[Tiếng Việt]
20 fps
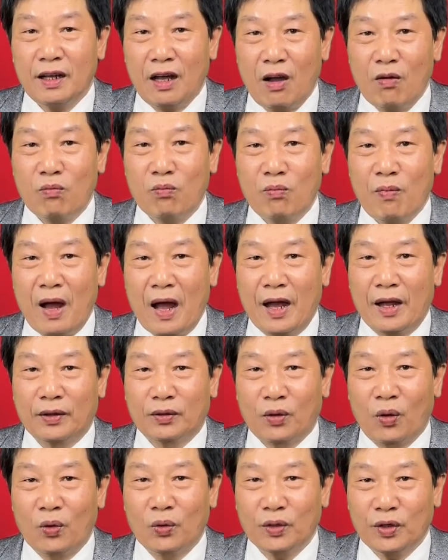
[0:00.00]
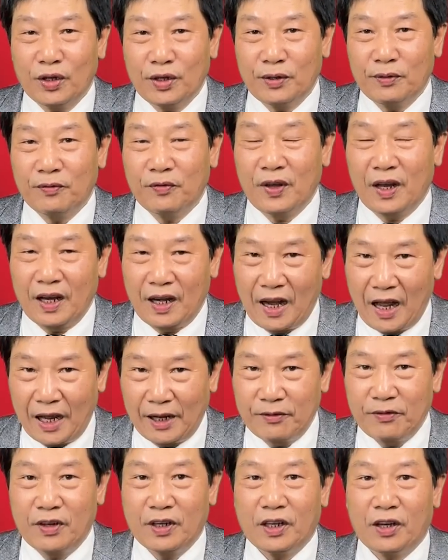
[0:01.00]
ông bà tổ tiên về
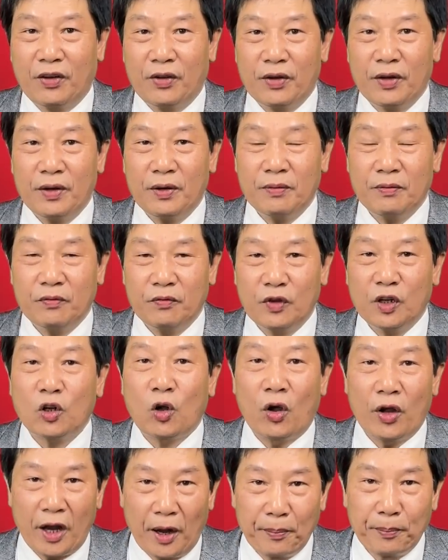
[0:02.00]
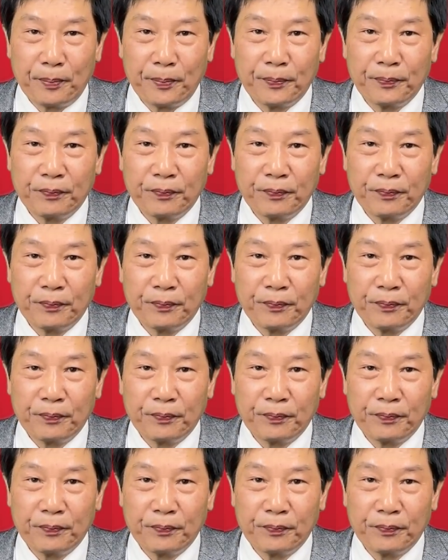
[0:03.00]
lại với cõi với cõi ông